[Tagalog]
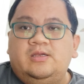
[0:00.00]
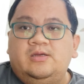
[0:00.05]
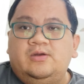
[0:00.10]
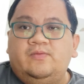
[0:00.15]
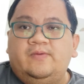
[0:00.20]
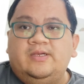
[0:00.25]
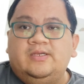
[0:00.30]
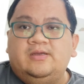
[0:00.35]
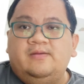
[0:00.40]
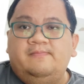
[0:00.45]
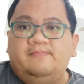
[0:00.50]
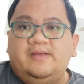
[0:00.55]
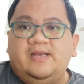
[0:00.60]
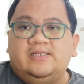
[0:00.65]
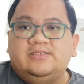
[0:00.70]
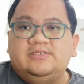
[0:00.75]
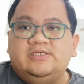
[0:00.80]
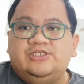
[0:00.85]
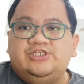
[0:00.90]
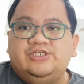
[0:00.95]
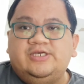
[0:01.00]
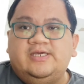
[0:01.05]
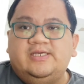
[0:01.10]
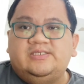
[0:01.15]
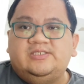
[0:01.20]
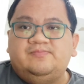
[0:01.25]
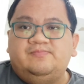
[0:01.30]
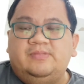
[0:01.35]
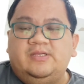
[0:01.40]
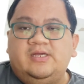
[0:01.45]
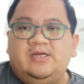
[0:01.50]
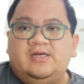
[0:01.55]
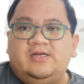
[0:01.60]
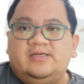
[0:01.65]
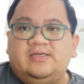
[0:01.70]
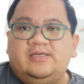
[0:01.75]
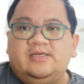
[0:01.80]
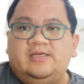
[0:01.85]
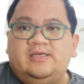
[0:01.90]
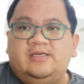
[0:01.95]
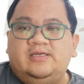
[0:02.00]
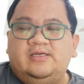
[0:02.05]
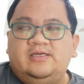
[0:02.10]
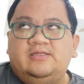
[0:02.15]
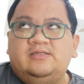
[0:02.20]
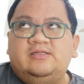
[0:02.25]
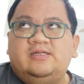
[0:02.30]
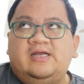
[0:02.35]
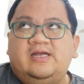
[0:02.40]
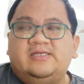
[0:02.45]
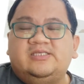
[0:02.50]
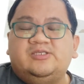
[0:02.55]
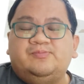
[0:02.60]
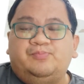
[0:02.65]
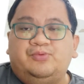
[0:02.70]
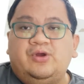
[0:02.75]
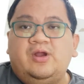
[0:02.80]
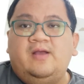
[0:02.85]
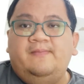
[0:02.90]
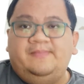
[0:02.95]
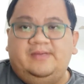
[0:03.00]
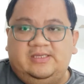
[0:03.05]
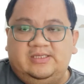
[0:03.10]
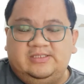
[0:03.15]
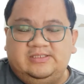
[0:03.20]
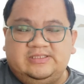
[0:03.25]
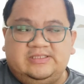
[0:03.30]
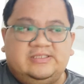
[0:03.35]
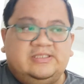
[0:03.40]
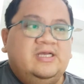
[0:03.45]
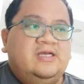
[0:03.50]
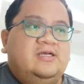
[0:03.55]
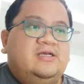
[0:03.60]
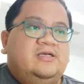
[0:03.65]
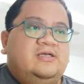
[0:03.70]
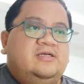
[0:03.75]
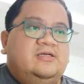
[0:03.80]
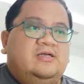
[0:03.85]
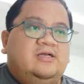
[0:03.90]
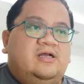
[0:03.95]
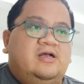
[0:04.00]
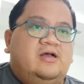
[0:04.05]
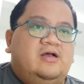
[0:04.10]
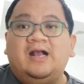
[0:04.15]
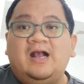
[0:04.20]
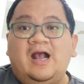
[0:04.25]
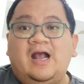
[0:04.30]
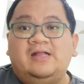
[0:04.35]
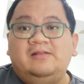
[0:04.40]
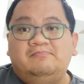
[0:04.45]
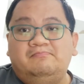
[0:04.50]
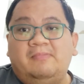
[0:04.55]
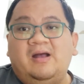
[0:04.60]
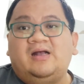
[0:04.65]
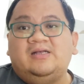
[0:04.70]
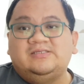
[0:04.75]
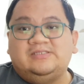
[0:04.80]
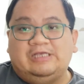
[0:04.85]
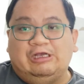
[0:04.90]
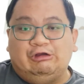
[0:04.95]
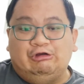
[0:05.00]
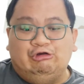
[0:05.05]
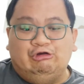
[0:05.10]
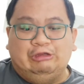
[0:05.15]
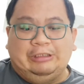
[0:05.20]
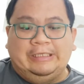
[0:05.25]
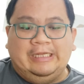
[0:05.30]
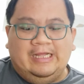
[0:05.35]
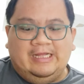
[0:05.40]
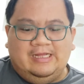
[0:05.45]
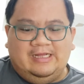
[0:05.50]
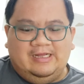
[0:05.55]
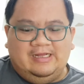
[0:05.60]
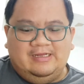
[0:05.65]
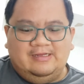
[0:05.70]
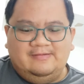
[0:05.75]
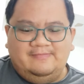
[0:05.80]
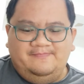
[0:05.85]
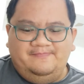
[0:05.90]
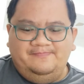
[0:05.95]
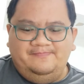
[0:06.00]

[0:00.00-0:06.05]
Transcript: Hello, welcome back sa Chess Vlog and as promised mag-unbox ako ng